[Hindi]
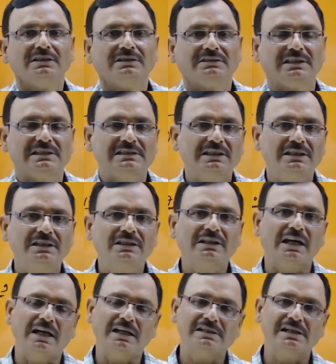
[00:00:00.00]
जैसे कि
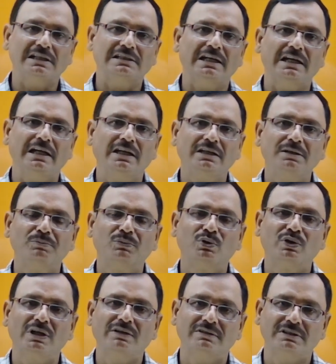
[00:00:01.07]
कहा जाता है कि
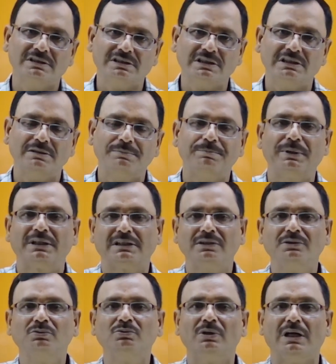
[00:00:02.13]
मुगल वंश का जब
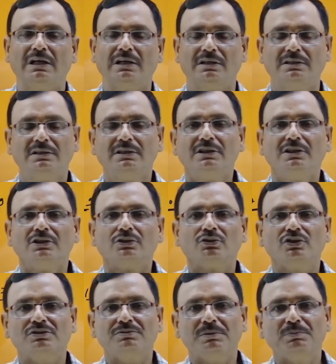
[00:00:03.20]
पतन हुआ तो
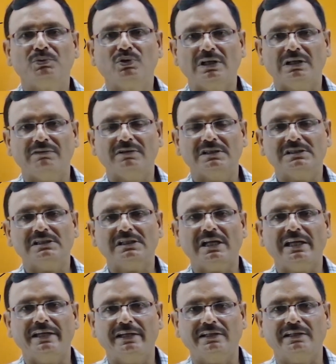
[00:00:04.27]
इसमें मुगल वंश का
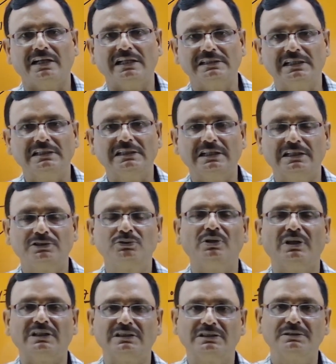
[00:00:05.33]
एक राजा था जो
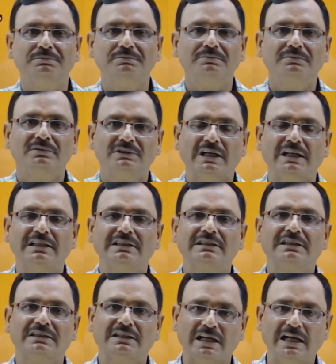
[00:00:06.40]
अंतिम यानी
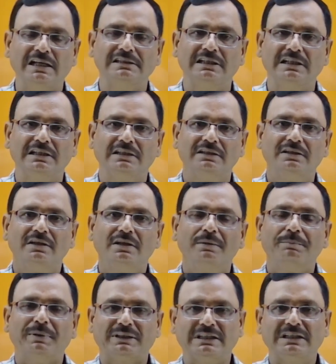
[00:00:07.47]
कि कहा जाए
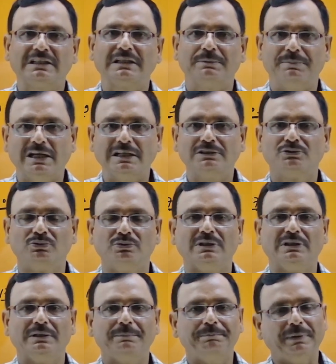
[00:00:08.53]
पतन के बाद जो
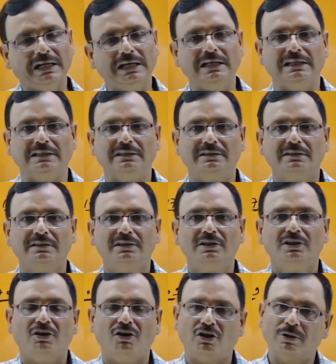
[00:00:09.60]
है पहले
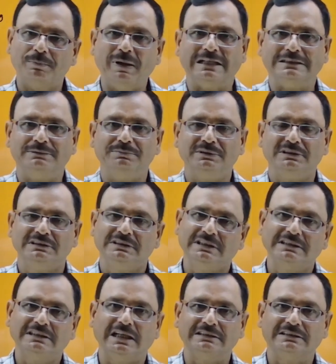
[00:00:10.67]
और बाद में ये
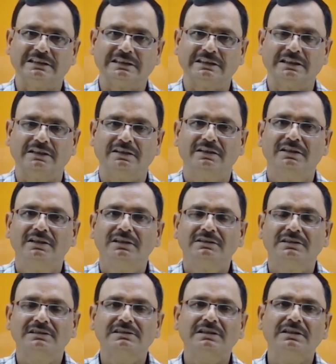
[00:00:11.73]
याद रखना जैसे